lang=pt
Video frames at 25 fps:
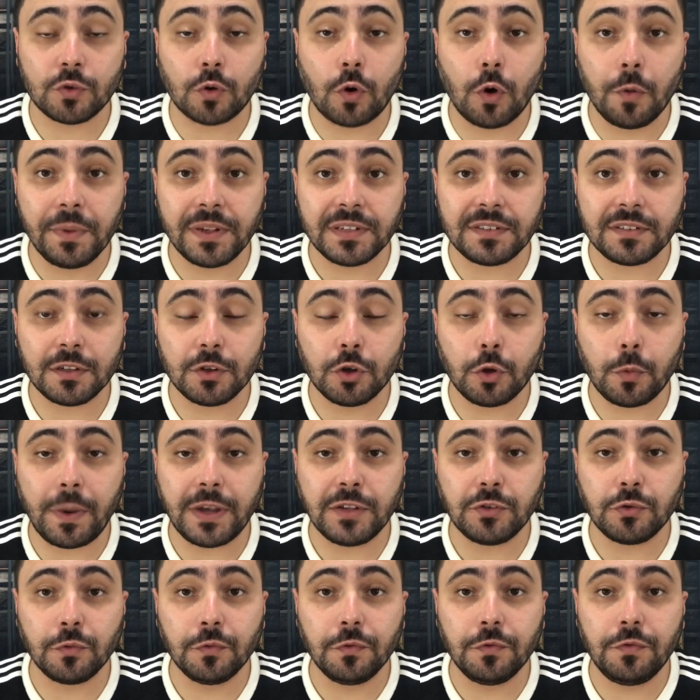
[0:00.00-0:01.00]
começando
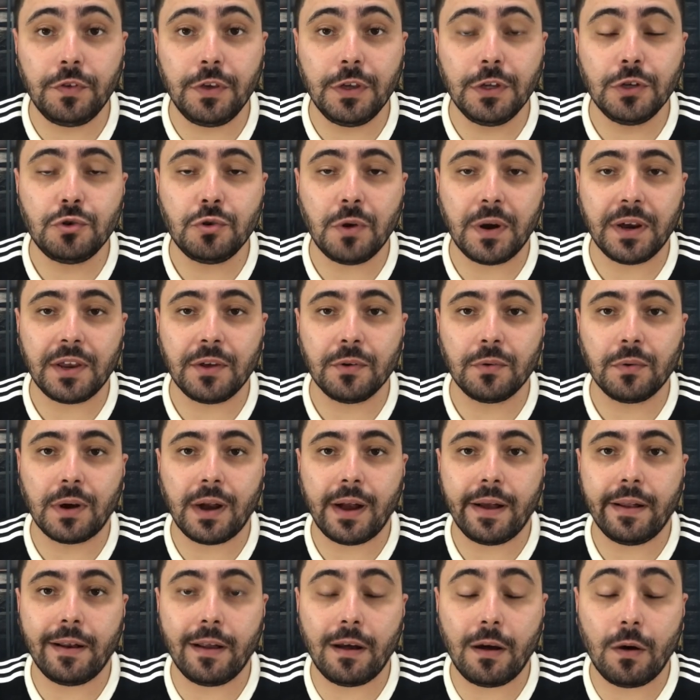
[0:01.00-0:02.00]
mais um vídeo aqui no
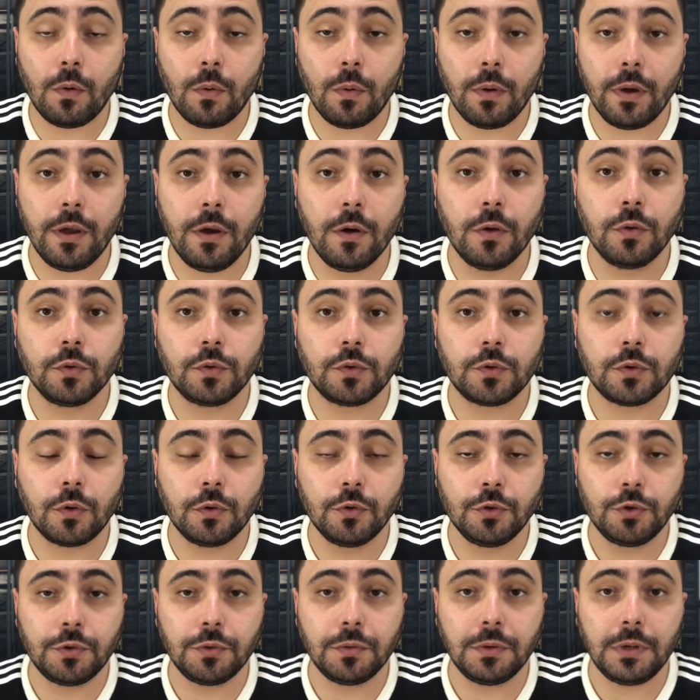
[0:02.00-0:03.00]
canal, eu
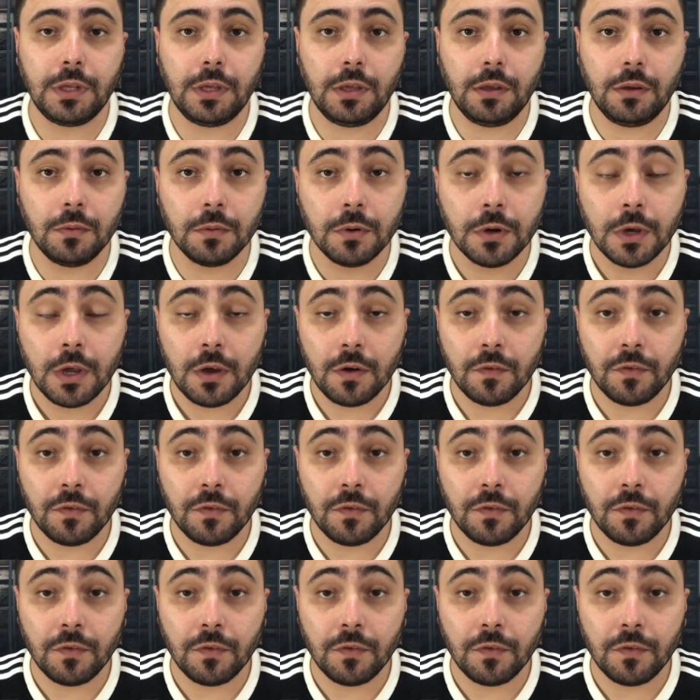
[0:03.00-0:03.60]
sou o Juninho,